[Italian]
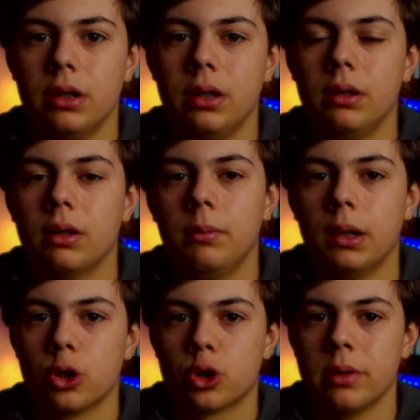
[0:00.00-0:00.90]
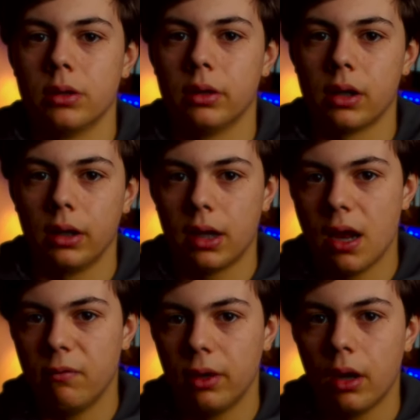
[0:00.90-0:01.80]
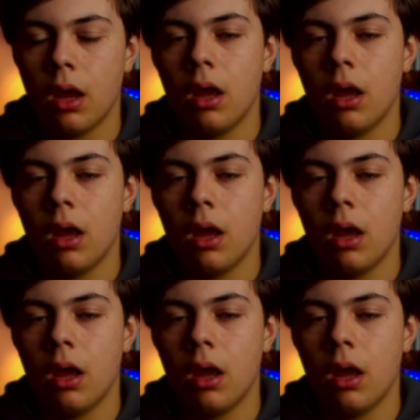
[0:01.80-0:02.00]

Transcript: il bilanciamento dei gradi Kelvin